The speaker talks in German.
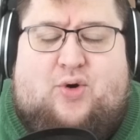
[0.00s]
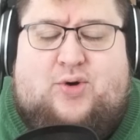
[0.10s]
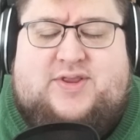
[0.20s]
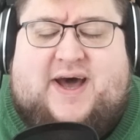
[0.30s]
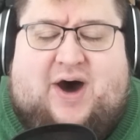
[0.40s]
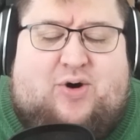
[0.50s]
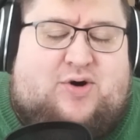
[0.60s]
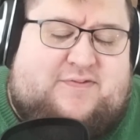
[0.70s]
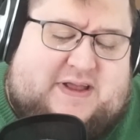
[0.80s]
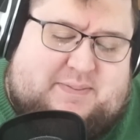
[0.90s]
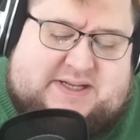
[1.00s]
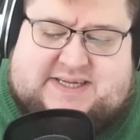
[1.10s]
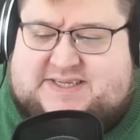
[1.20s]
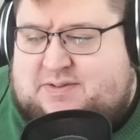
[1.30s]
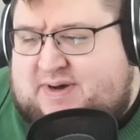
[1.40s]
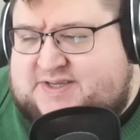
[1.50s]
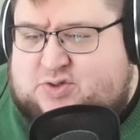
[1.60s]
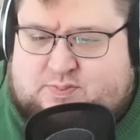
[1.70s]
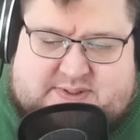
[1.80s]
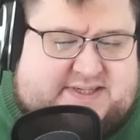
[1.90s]
Und auch wenn man das immer so
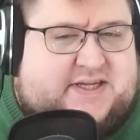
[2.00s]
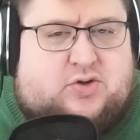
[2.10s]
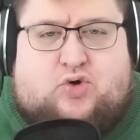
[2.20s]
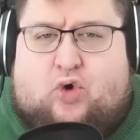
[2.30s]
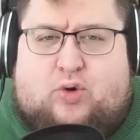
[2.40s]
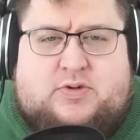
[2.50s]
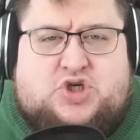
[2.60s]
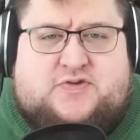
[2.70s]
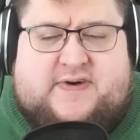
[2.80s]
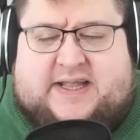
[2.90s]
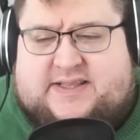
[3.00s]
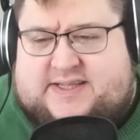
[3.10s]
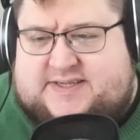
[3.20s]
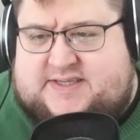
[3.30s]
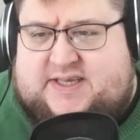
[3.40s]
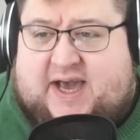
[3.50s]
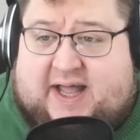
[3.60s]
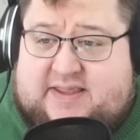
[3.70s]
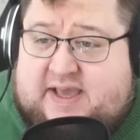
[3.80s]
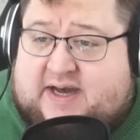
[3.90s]
ein bisschen komisch fand, dass die
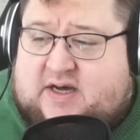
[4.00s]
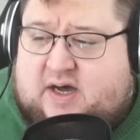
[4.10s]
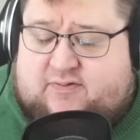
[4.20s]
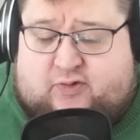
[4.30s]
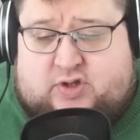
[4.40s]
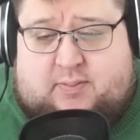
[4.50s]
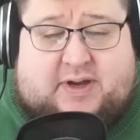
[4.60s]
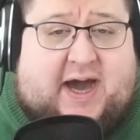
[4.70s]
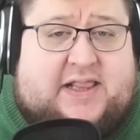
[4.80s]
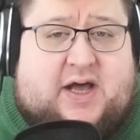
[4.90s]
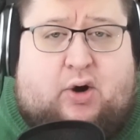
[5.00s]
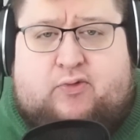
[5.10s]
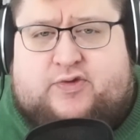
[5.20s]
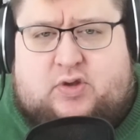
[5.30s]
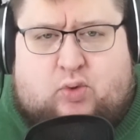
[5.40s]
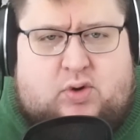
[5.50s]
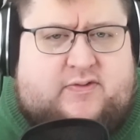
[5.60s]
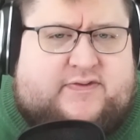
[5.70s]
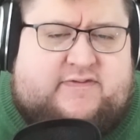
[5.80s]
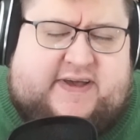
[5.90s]
Anja von dem Kalle auf den
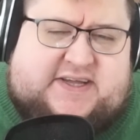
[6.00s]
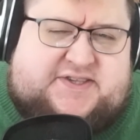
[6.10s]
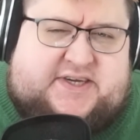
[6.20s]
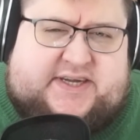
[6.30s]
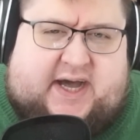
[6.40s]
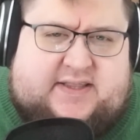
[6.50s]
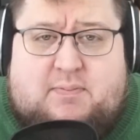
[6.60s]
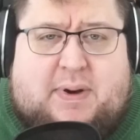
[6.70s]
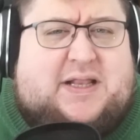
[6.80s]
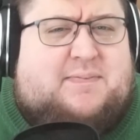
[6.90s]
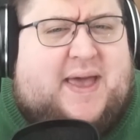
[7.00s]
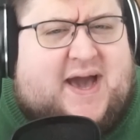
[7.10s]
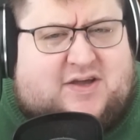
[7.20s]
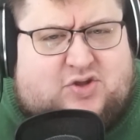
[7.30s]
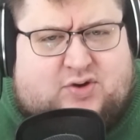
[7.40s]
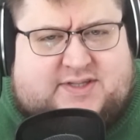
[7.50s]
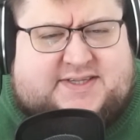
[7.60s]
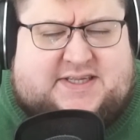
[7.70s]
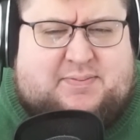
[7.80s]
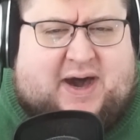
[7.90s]
Ulf gewechselt hat, man merkt
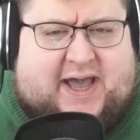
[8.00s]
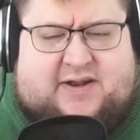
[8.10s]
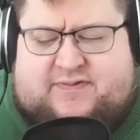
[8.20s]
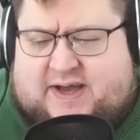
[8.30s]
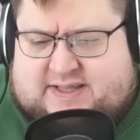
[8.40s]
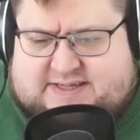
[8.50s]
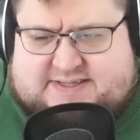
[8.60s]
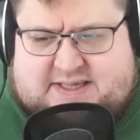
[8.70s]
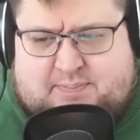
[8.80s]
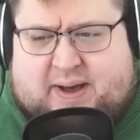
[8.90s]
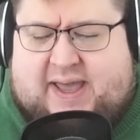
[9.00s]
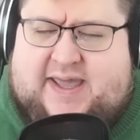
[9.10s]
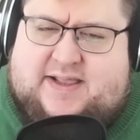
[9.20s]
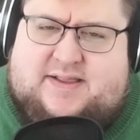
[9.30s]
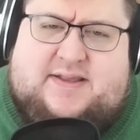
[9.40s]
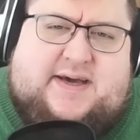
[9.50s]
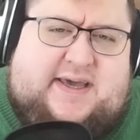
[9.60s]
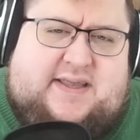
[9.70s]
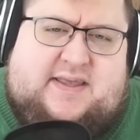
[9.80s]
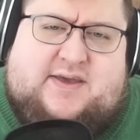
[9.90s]
trotzdem einfach, dass die beiden eine
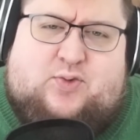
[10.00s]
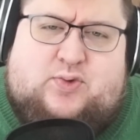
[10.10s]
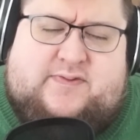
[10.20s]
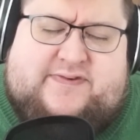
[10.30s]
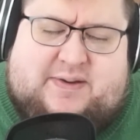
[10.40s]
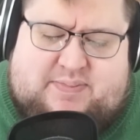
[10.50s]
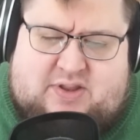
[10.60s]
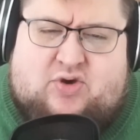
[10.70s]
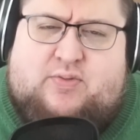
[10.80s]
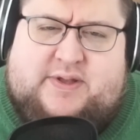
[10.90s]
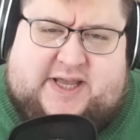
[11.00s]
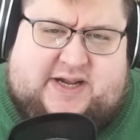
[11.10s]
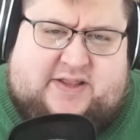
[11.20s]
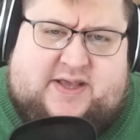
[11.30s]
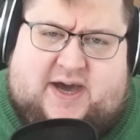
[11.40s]
richtig gute Verbindung miteinander